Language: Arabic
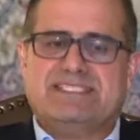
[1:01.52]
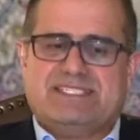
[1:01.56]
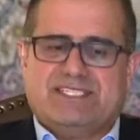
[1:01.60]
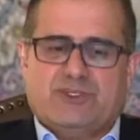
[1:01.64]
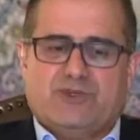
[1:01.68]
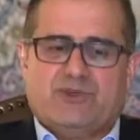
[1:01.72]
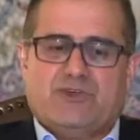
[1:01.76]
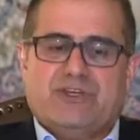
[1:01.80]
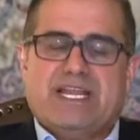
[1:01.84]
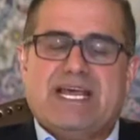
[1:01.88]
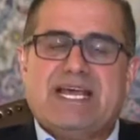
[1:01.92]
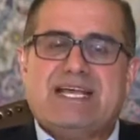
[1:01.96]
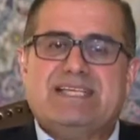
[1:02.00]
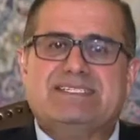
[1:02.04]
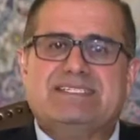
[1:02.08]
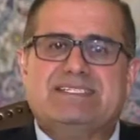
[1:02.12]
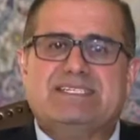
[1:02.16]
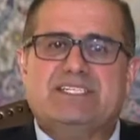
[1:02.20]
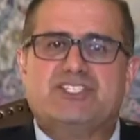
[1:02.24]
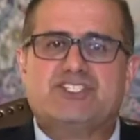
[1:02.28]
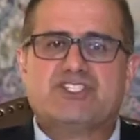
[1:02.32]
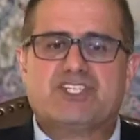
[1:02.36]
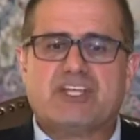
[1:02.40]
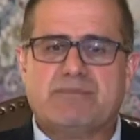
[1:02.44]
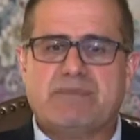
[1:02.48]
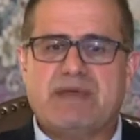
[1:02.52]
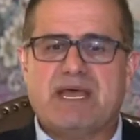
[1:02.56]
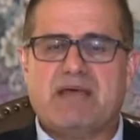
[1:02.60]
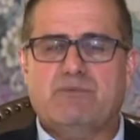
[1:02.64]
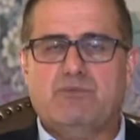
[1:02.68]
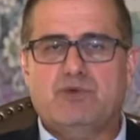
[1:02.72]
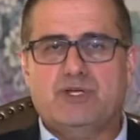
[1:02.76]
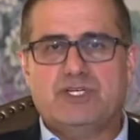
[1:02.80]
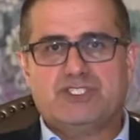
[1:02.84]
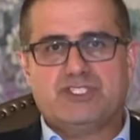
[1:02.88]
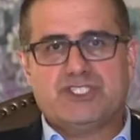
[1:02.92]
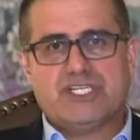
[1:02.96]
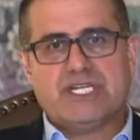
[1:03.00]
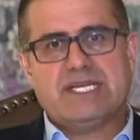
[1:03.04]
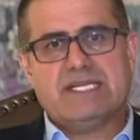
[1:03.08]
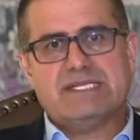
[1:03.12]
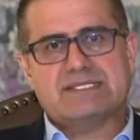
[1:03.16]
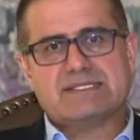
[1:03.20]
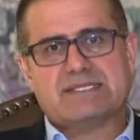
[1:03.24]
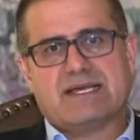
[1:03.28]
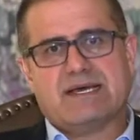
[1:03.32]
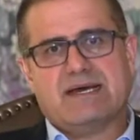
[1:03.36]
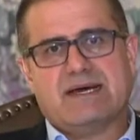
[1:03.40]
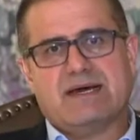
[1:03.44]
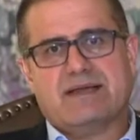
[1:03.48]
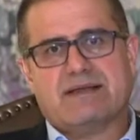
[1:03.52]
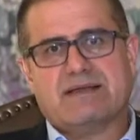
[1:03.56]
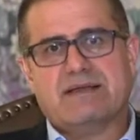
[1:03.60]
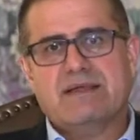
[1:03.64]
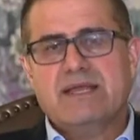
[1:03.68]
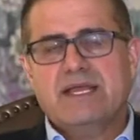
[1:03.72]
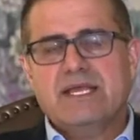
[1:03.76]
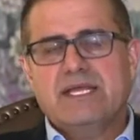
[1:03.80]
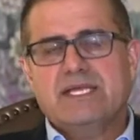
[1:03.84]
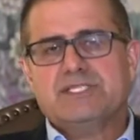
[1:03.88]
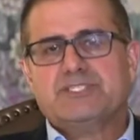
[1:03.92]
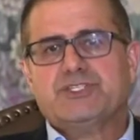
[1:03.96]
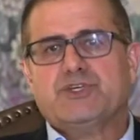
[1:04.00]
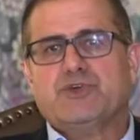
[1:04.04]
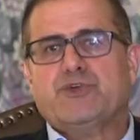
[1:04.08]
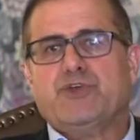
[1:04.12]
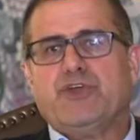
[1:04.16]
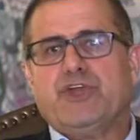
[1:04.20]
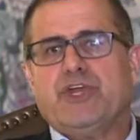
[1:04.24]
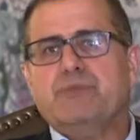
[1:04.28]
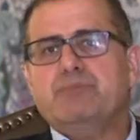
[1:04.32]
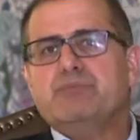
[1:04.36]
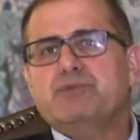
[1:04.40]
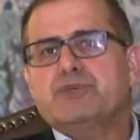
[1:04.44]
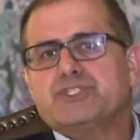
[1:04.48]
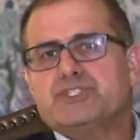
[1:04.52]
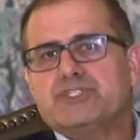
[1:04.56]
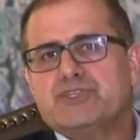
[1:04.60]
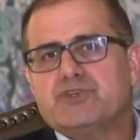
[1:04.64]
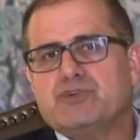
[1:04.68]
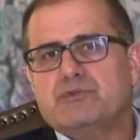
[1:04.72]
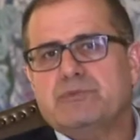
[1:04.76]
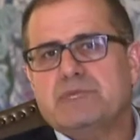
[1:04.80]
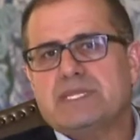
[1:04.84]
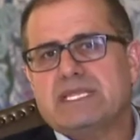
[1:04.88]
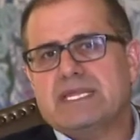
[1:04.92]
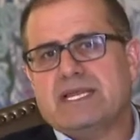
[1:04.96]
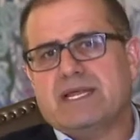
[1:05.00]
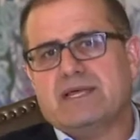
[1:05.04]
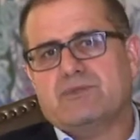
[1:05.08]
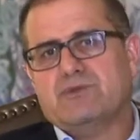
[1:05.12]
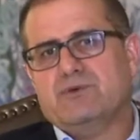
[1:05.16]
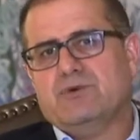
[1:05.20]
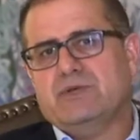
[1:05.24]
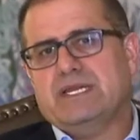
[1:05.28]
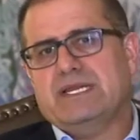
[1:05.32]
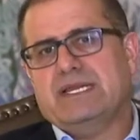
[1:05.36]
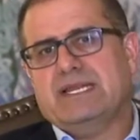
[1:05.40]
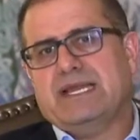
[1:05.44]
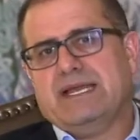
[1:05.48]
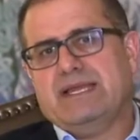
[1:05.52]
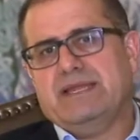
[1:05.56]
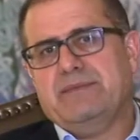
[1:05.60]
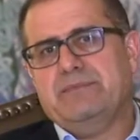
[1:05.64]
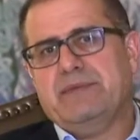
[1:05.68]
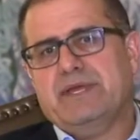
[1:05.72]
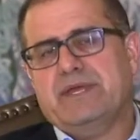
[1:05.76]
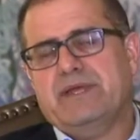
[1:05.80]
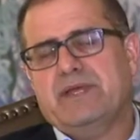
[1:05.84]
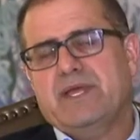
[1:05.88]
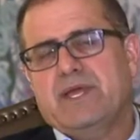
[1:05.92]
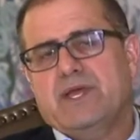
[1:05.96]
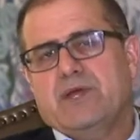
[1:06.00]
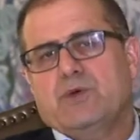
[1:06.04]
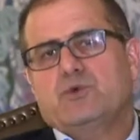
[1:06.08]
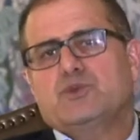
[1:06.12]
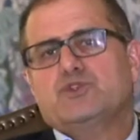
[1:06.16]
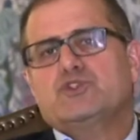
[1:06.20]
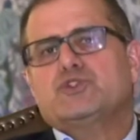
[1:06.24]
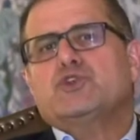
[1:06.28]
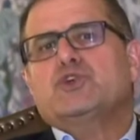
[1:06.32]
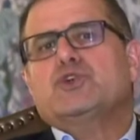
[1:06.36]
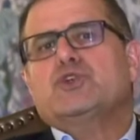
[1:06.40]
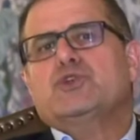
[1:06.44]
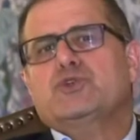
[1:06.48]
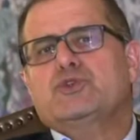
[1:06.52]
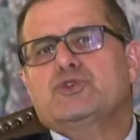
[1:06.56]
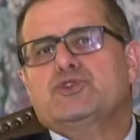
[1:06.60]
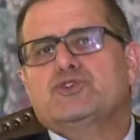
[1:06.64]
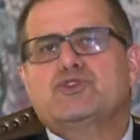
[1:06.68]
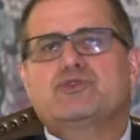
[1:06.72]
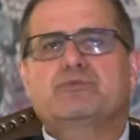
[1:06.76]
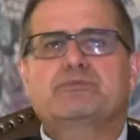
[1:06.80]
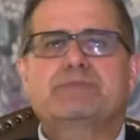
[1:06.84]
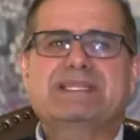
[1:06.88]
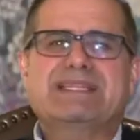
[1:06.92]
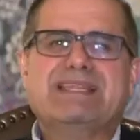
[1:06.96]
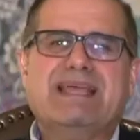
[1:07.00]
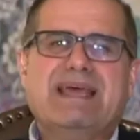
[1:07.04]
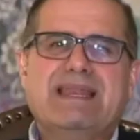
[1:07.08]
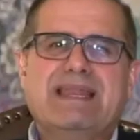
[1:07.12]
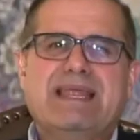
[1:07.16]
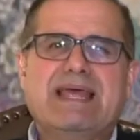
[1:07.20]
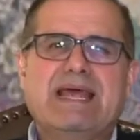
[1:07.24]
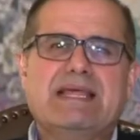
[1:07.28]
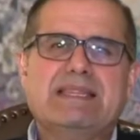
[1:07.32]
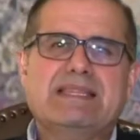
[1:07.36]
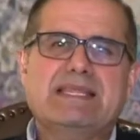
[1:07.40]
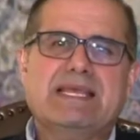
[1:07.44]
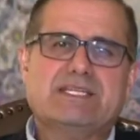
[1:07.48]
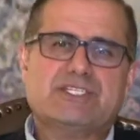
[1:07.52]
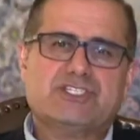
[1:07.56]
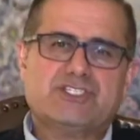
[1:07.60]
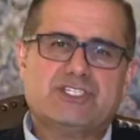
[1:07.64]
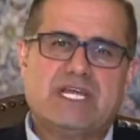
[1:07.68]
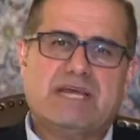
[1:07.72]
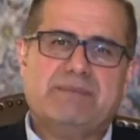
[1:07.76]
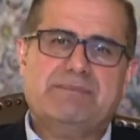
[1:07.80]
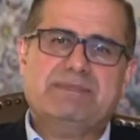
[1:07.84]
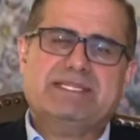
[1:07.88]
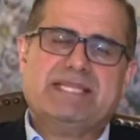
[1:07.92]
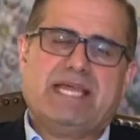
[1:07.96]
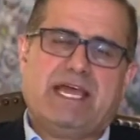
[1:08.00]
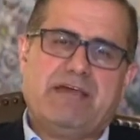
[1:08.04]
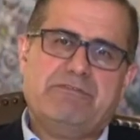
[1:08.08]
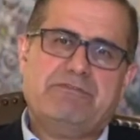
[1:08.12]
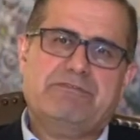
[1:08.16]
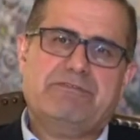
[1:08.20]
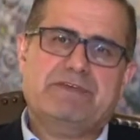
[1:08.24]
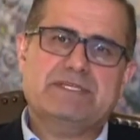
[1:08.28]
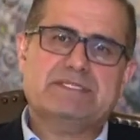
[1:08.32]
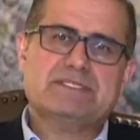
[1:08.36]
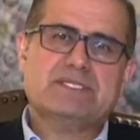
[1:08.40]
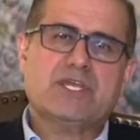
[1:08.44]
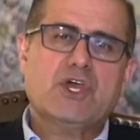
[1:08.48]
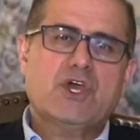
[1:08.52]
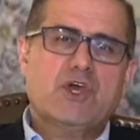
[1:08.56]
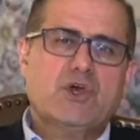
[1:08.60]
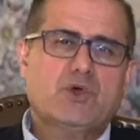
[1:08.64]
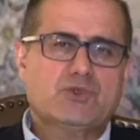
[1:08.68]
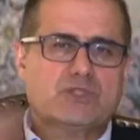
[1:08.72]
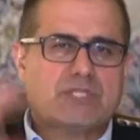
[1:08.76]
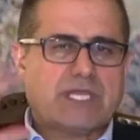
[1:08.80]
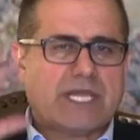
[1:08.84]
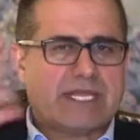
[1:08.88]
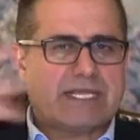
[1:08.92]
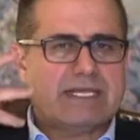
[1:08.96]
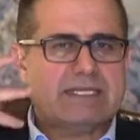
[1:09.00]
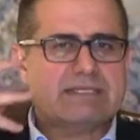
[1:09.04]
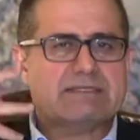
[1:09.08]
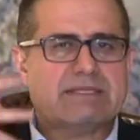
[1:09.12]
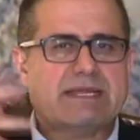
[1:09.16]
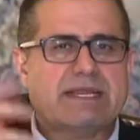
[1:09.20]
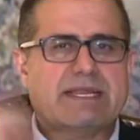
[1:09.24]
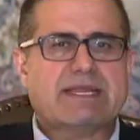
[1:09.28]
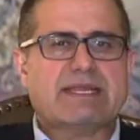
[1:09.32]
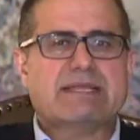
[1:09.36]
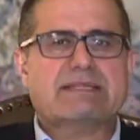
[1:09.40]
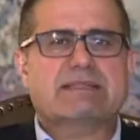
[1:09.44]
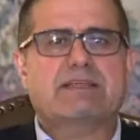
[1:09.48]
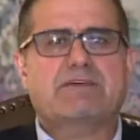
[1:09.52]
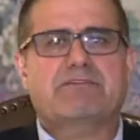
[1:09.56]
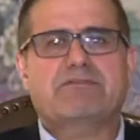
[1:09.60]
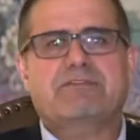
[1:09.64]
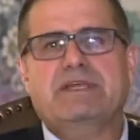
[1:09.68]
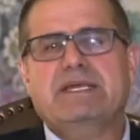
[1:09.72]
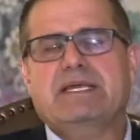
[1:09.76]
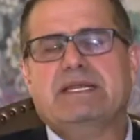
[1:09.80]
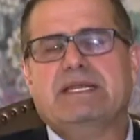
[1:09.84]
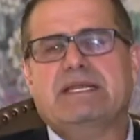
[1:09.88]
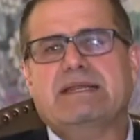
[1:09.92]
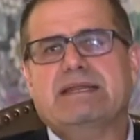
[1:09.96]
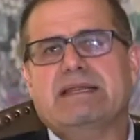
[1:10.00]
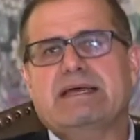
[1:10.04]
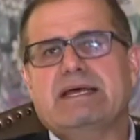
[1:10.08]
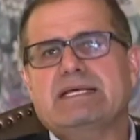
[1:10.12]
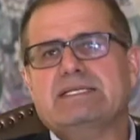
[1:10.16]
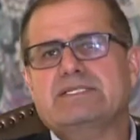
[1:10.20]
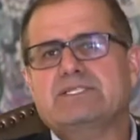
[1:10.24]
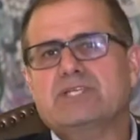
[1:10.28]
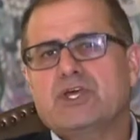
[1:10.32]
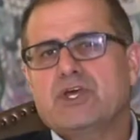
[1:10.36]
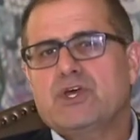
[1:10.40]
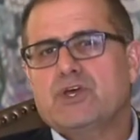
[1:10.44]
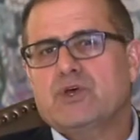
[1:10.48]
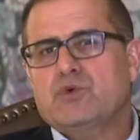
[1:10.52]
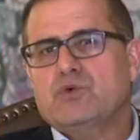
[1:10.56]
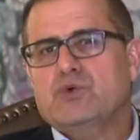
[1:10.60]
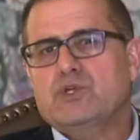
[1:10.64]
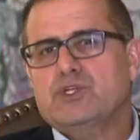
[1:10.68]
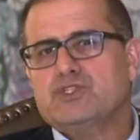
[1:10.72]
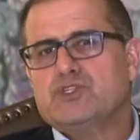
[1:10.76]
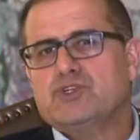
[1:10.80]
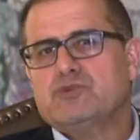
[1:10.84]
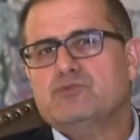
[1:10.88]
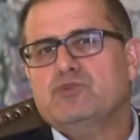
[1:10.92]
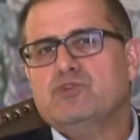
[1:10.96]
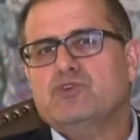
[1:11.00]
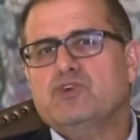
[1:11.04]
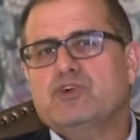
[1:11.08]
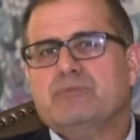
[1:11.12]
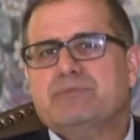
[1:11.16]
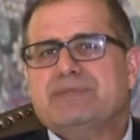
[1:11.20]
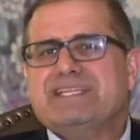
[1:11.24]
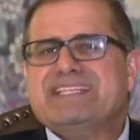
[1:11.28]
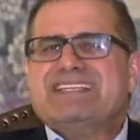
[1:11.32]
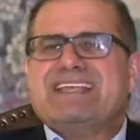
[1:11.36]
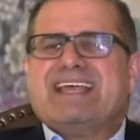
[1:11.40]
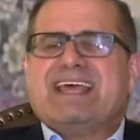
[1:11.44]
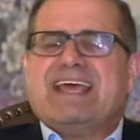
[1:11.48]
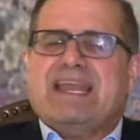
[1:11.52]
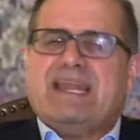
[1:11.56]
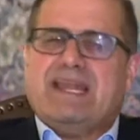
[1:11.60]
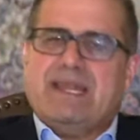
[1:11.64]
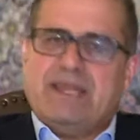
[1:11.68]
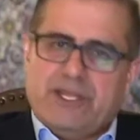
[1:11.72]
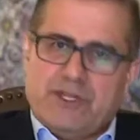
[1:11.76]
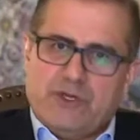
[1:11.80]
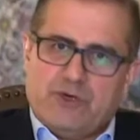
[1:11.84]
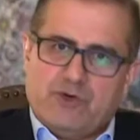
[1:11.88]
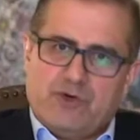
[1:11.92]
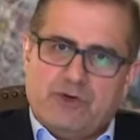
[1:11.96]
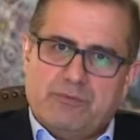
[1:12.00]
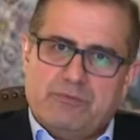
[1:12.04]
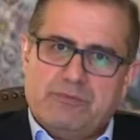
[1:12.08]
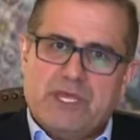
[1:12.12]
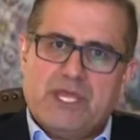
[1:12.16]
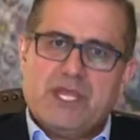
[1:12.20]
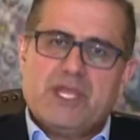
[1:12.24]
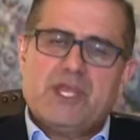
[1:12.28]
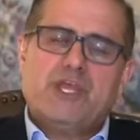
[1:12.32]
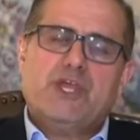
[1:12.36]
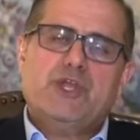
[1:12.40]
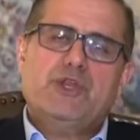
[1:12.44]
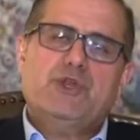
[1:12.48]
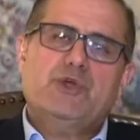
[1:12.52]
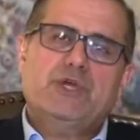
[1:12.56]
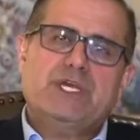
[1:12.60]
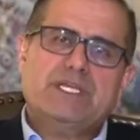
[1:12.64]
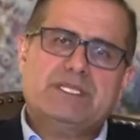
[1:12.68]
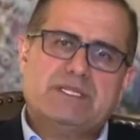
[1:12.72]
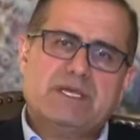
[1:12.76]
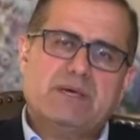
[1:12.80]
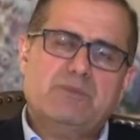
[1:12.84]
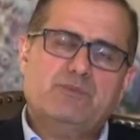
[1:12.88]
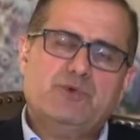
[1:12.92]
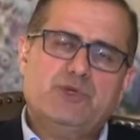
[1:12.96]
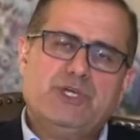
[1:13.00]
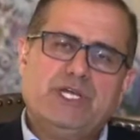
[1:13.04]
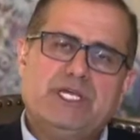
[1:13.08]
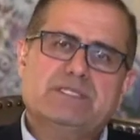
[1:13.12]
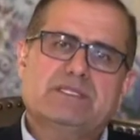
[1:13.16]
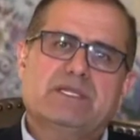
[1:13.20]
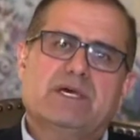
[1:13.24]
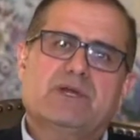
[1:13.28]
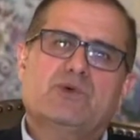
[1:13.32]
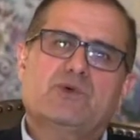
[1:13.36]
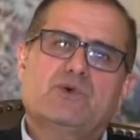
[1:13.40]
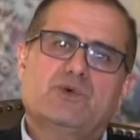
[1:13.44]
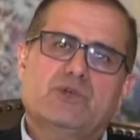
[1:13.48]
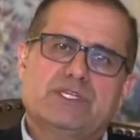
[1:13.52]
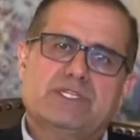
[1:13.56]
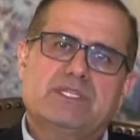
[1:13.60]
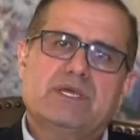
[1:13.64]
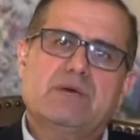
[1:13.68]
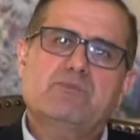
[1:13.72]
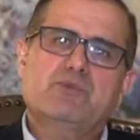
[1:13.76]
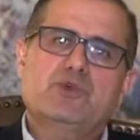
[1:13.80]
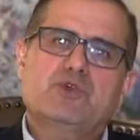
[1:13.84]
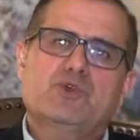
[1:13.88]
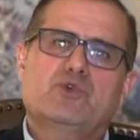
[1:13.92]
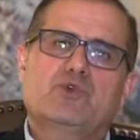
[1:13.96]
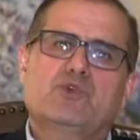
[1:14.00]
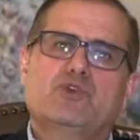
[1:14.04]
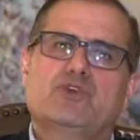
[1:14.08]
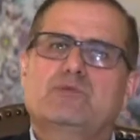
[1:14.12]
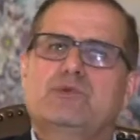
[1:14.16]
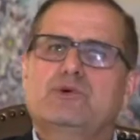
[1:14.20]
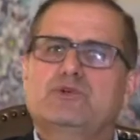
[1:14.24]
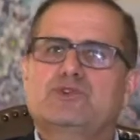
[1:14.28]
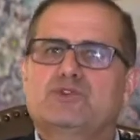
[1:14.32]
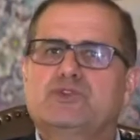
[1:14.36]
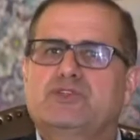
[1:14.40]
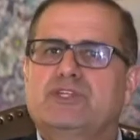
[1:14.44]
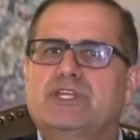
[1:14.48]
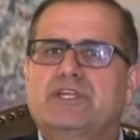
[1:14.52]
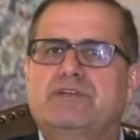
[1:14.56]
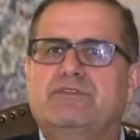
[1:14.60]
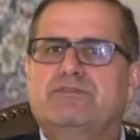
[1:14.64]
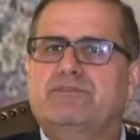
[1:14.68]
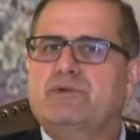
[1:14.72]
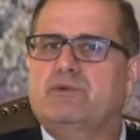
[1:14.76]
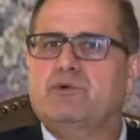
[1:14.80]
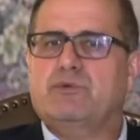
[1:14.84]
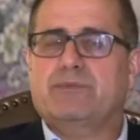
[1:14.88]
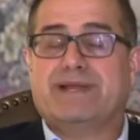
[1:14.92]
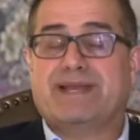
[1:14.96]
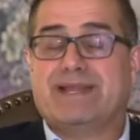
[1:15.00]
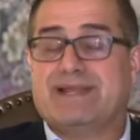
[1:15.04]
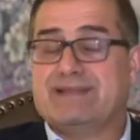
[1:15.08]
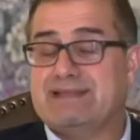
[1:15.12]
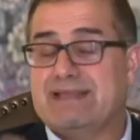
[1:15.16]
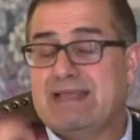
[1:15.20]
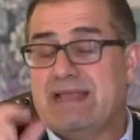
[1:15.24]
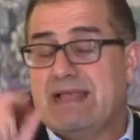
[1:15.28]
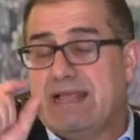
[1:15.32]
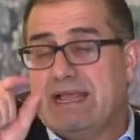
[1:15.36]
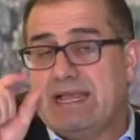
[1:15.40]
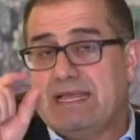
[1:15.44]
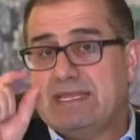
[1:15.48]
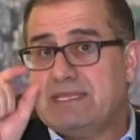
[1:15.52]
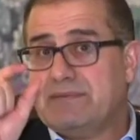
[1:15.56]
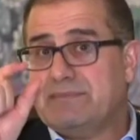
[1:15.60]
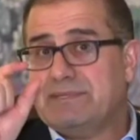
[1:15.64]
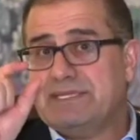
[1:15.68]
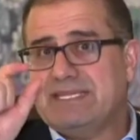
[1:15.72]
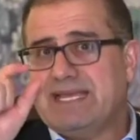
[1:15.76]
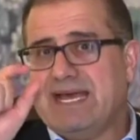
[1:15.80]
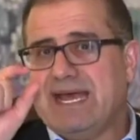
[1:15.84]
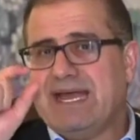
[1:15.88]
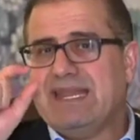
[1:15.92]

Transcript: يصيروا الناس الشباب والجيل الصغار يصيروا يحبوا يصيروا مثل هذول اللعيبه ويصيروا نجوم بالتالي هذه اشياء بتحفز وتغيير طريقه تفكير الناس والجمهور بتخليهم انه يهتموا يحضروا يهتموا يكونوا موجودين في مباريات اذا بدي